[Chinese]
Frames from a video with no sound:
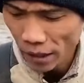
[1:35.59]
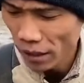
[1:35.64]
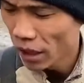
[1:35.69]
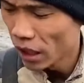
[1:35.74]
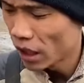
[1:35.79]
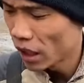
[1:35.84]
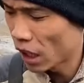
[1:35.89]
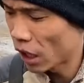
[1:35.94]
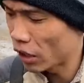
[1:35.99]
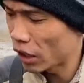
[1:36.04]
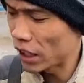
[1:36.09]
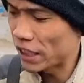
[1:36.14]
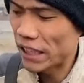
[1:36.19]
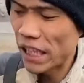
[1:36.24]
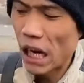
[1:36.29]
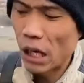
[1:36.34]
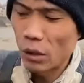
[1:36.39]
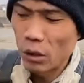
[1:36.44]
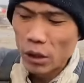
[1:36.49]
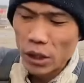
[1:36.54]
然后再加
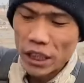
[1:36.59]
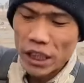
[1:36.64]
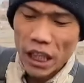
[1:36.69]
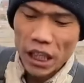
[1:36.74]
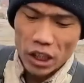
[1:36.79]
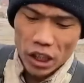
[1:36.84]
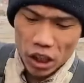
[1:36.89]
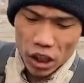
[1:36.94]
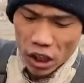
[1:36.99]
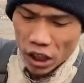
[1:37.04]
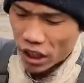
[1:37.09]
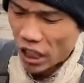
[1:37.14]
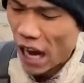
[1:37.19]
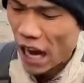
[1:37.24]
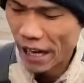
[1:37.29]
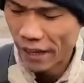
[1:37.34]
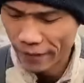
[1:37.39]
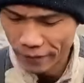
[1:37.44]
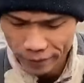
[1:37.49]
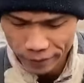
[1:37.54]
入你想吃的菜，
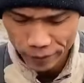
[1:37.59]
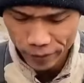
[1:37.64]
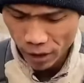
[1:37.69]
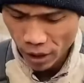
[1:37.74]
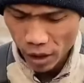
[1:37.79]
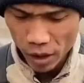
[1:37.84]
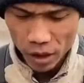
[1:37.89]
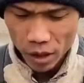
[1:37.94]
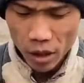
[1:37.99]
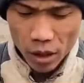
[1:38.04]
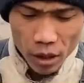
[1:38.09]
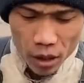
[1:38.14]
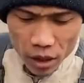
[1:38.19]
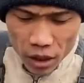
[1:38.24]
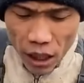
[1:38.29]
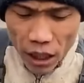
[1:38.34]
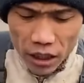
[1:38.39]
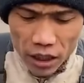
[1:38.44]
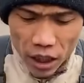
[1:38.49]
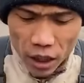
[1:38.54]
这样
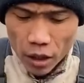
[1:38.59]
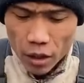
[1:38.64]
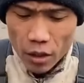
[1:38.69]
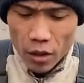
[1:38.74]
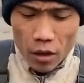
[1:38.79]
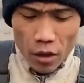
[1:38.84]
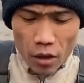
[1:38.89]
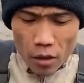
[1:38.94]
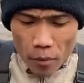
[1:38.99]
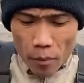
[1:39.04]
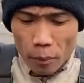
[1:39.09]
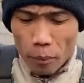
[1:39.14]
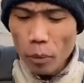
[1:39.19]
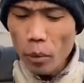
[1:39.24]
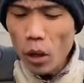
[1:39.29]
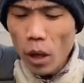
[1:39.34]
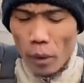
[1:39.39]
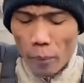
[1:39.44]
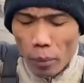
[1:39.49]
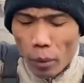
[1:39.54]
子，扑棱
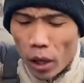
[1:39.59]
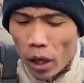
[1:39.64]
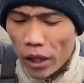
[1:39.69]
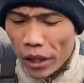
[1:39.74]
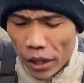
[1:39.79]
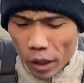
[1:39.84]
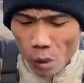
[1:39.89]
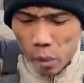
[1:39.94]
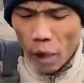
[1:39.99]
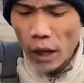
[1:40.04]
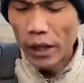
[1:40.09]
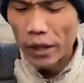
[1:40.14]
扑棱一会儿